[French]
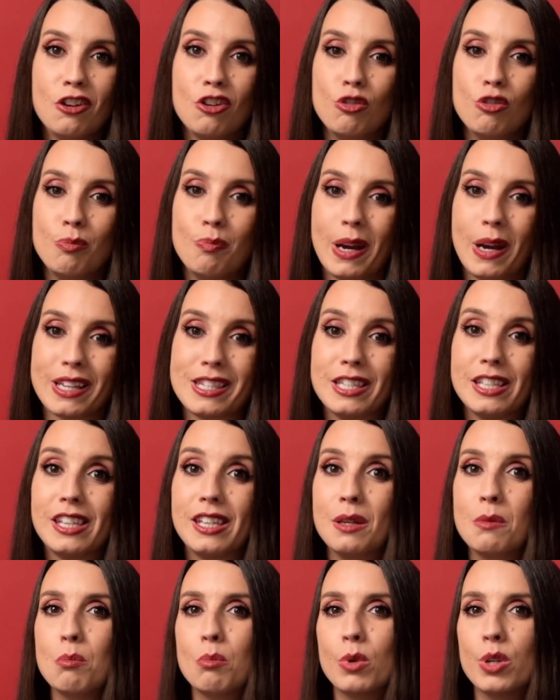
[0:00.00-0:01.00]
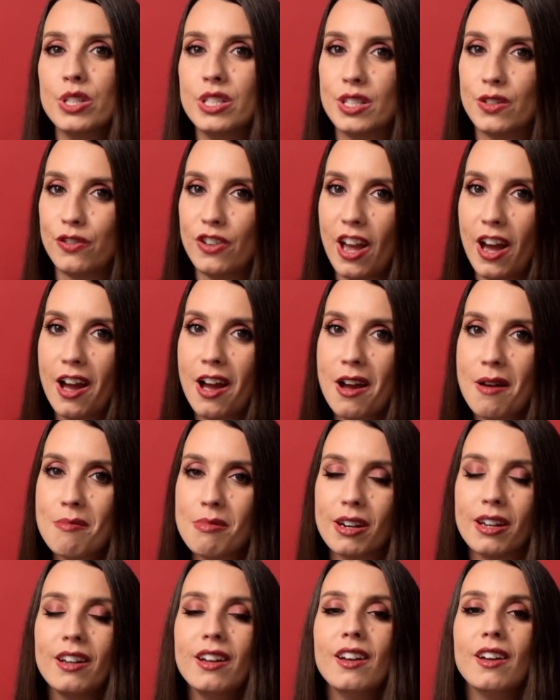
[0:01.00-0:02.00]
une partie qui est
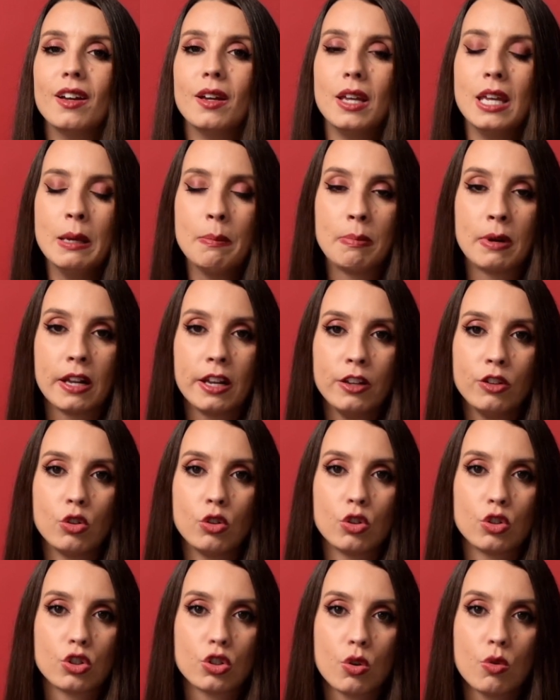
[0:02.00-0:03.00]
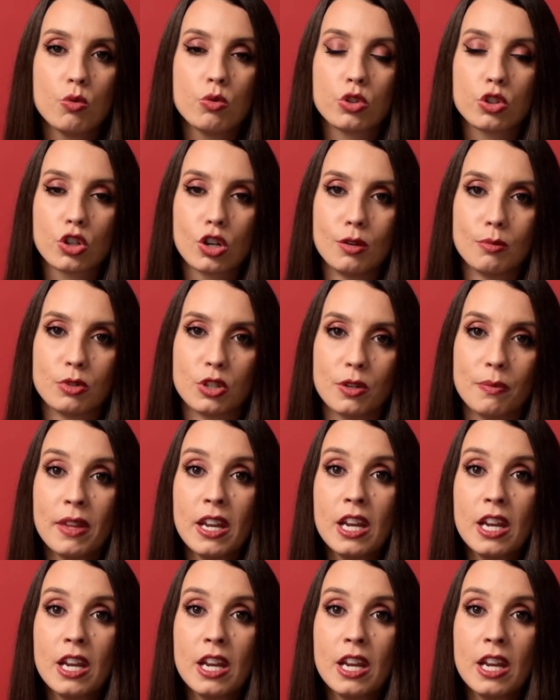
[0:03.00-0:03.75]
modifiable et plein de choses ça.